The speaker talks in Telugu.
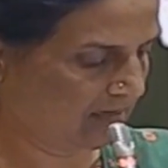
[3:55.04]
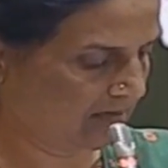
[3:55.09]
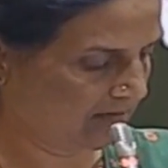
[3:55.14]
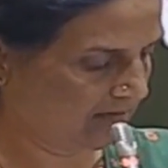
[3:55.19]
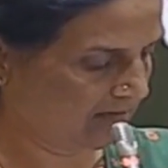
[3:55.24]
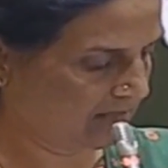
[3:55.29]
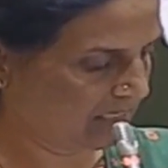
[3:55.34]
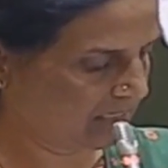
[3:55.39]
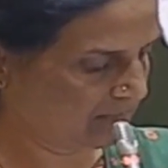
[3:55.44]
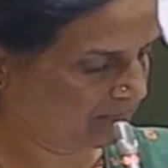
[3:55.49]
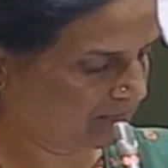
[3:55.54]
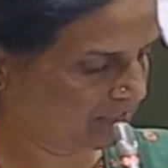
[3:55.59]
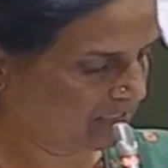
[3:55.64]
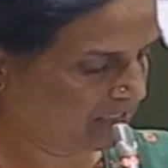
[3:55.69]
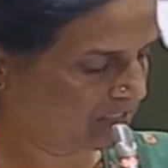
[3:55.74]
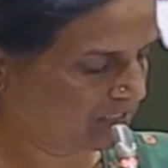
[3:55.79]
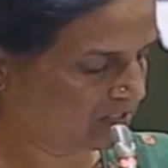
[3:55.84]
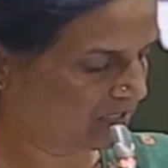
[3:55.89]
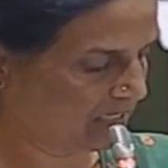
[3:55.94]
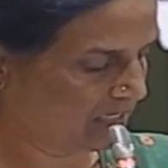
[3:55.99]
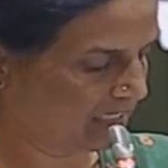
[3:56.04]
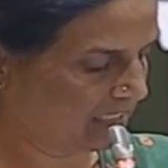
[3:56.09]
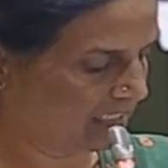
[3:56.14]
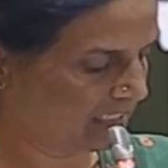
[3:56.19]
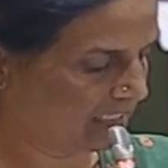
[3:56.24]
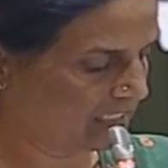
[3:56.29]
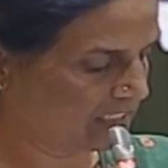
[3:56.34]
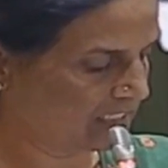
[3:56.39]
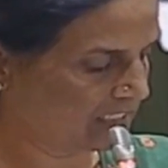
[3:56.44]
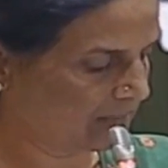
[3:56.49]
విజ్ఞప్తి చేస్తున్నాను
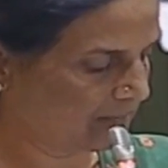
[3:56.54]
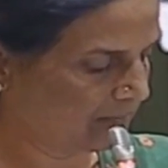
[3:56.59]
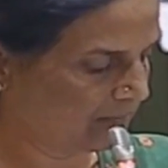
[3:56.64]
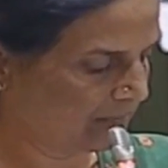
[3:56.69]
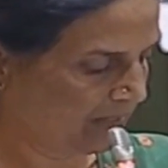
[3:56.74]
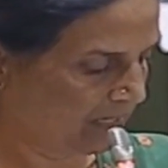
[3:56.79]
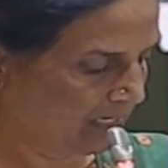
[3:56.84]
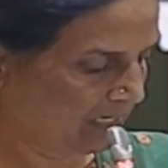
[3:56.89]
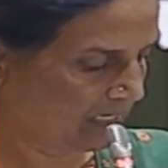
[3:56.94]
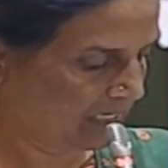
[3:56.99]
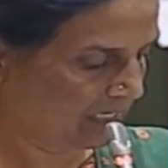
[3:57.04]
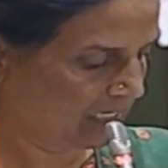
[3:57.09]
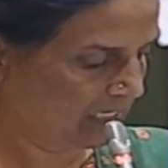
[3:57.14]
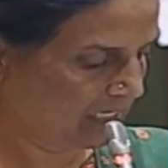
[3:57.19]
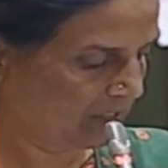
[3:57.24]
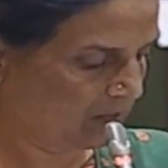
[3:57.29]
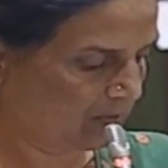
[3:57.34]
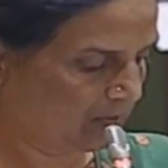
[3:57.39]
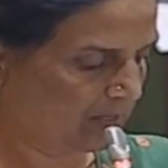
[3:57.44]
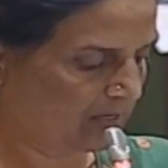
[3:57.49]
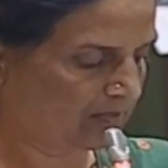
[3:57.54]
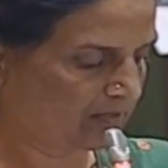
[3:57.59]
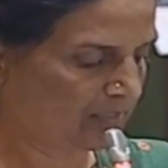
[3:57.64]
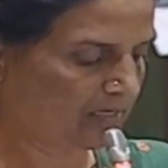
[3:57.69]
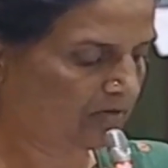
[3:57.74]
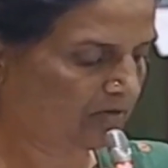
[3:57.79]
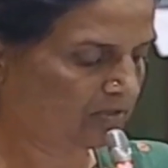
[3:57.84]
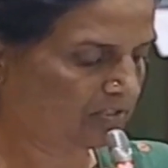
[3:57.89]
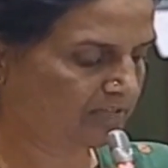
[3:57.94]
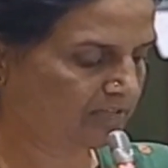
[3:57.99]
అధ్యక్ష గిట్టుబాటు ధర
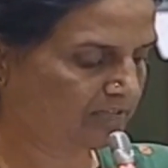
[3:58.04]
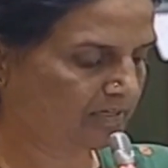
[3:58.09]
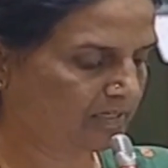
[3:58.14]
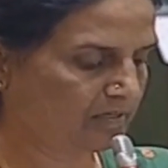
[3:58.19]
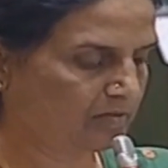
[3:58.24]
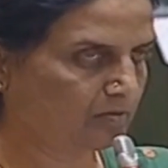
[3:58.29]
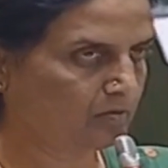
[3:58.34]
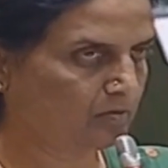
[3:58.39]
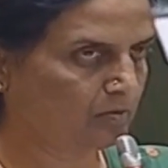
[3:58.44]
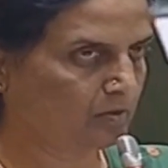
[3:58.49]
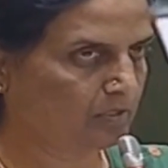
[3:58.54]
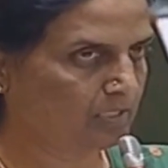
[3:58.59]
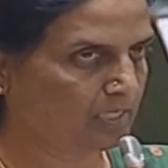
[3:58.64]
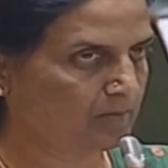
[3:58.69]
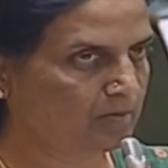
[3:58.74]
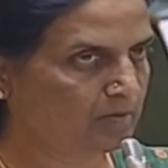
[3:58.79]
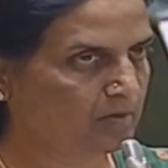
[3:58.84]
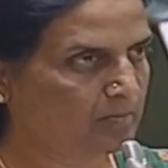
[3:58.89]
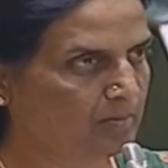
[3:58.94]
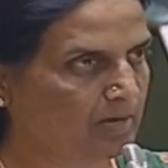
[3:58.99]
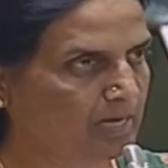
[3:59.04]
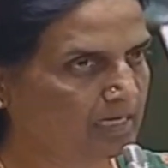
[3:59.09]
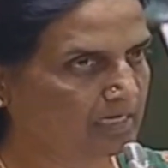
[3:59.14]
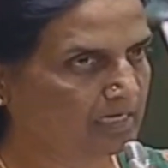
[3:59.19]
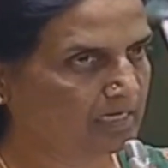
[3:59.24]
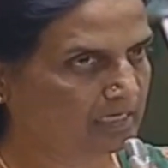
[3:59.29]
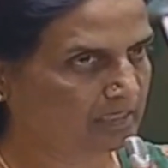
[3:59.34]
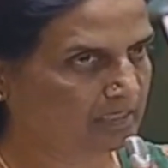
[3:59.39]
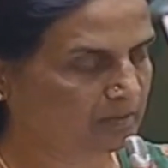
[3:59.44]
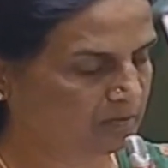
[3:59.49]
వచ్చే వరకు గోదాములు బాగా
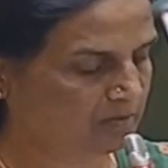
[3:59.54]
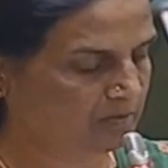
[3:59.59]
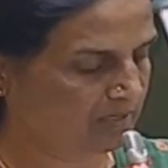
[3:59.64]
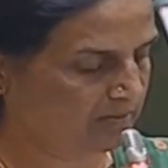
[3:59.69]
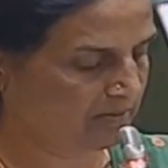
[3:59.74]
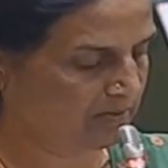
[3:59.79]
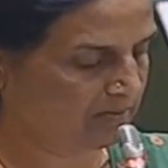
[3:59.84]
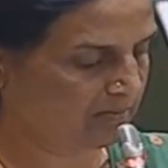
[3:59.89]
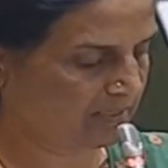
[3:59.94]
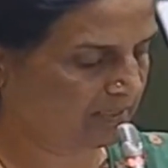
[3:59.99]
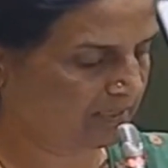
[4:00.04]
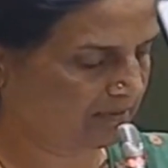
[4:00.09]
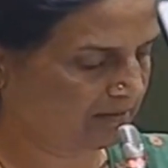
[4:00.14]
కట్టుకున్నామని మన